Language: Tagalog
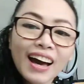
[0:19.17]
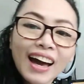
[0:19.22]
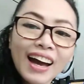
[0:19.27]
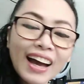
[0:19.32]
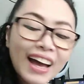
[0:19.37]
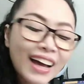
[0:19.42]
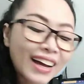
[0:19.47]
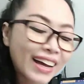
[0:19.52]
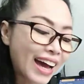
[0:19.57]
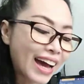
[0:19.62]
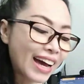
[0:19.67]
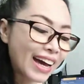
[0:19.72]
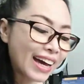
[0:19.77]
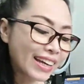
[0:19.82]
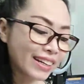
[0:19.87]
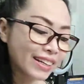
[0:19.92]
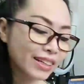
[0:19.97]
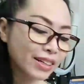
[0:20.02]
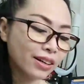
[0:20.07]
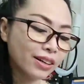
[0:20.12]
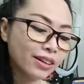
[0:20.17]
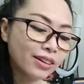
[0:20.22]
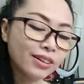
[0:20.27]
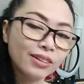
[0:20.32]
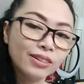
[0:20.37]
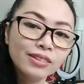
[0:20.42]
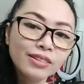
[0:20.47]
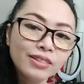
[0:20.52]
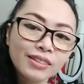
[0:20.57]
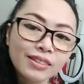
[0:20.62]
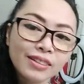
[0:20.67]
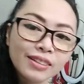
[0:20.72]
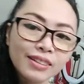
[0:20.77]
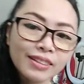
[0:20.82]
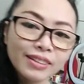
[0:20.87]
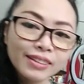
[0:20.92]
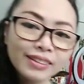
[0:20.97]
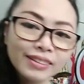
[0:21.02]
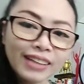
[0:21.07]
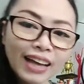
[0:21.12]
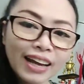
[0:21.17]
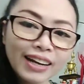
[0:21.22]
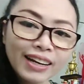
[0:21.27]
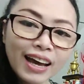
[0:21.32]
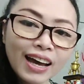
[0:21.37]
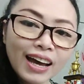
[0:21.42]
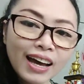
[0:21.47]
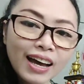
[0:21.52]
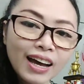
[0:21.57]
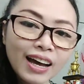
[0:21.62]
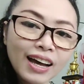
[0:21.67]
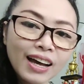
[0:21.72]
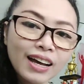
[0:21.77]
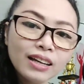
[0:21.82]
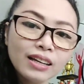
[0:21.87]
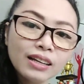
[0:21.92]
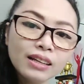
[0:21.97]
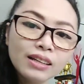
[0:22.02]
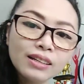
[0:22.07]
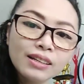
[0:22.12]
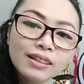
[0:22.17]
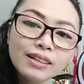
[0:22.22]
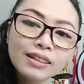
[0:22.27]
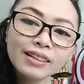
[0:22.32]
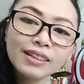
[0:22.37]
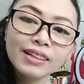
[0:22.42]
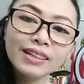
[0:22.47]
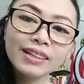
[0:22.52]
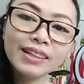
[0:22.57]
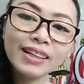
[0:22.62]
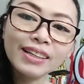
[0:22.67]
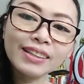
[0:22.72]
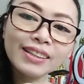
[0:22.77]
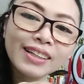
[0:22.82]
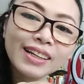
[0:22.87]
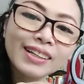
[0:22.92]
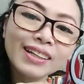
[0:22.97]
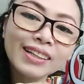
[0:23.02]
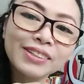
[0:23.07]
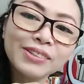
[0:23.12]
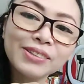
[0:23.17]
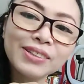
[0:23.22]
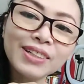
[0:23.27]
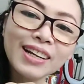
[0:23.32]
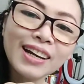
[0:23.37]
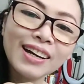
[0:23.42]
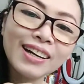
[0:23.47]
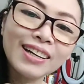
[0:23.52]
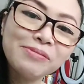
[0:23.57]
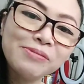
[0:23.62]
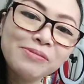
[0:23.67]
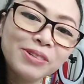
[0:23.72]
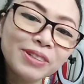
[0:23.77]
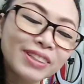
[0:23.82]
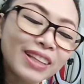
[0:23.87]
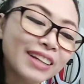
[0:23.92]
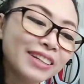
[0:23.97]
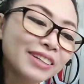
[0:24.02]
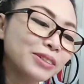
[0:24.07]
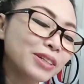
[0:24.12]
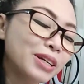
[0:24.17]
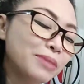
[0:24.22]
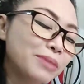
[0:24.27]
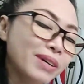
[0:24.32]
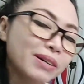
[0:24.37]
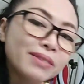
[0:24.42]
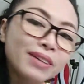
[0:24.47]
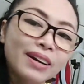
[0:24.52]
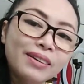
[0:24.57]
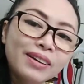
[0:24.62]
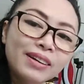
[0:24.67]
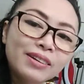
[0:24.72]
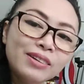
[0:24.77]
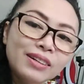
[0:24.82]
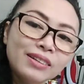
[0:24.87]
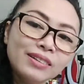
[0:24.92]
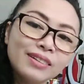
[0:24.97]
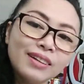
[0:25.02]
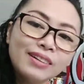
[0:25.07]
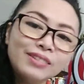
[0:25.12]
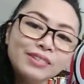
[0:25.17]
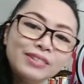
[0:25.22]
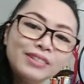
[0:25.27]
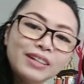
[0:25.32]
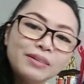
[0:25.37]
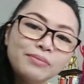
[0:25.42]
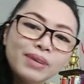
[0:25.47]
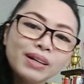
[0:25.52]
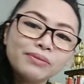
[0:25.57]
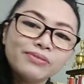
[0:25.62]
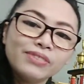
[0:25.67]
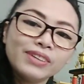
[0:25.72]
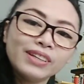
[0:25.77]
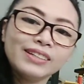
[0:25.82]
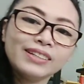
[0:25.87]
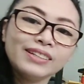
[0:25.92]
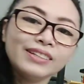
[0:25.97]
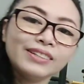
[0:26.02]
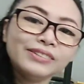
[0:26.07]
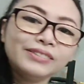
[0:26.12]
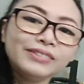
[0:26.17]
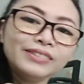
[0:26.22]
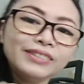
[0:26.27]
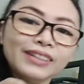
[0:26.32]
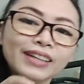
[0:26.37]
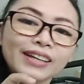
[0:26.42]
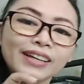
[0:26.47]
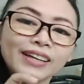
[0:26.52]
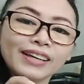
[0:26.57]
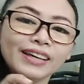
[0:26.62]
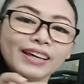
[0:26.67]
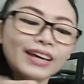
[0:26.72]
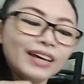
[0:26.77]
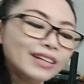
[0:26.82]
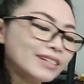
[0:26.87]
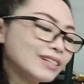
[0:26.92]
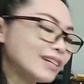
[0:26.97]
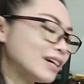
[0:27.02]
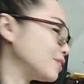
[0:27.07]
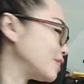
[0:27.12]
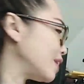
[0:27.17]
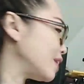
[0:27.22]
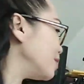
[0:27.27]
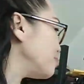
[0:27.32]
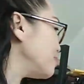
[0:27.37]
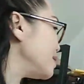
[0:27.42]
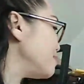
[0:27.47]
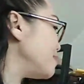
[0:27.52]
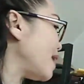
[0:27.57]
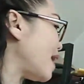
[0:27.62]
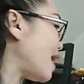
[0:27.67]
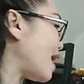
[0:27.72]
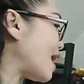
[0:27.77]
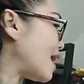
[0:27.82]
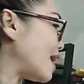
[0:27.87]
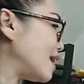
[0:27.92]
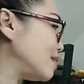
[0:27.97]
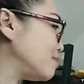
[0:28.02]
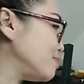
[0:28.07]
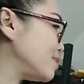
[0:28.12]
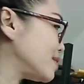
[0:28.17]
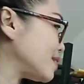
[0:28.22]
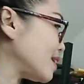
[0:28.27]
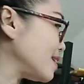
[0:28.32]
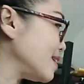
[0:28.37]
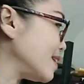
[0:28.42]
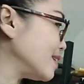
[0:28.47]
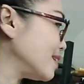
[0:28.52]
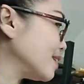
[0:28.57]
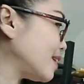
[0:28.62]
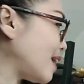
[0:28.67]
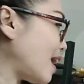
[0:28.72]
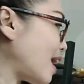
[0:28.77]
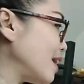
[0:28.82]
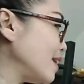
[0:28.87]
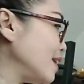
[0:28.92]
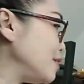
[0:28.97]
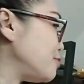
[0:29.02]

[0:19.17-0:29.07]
Ang agahan ko, tada! Kinagat-kagat ko na nakalimutan ko na mag, nag, ano, na mag-video. And shout out Baby Abs. Ayan ka.